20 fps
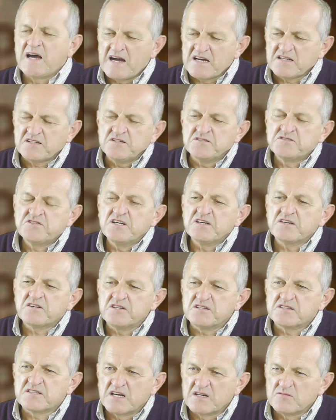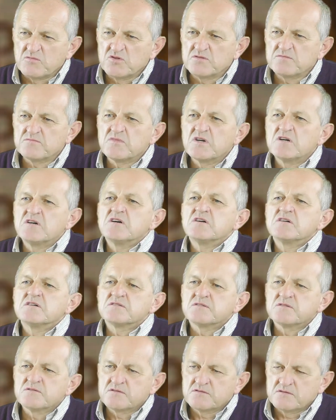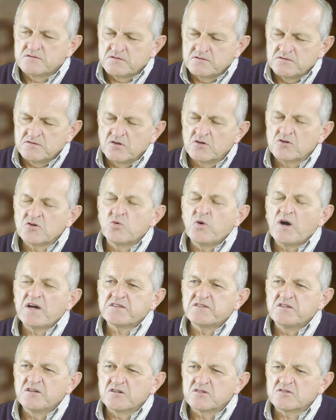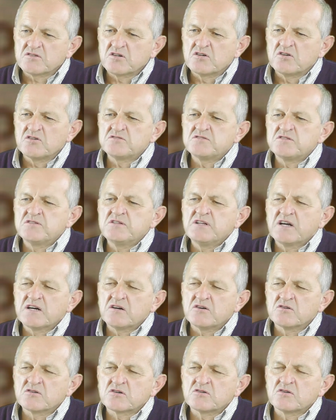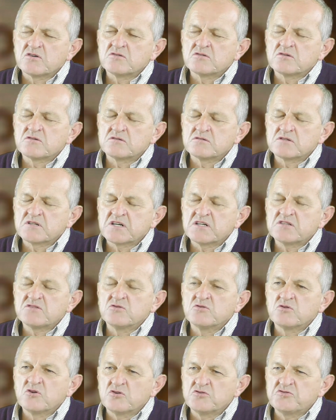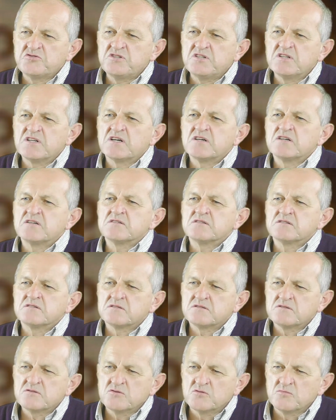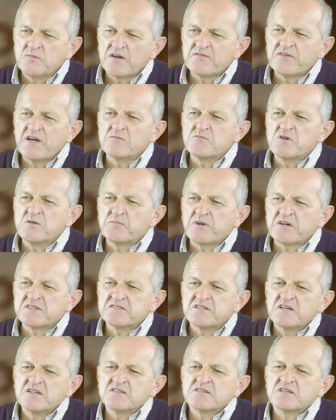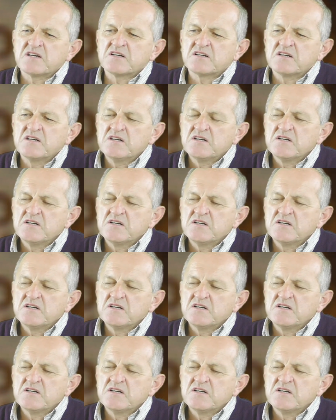tak, tak? żeby nie skomasować ludzi w jednym miejscu. Dokładnie tak? o to chodzi. Na około konkretną godzinę umawiamy pacjenta.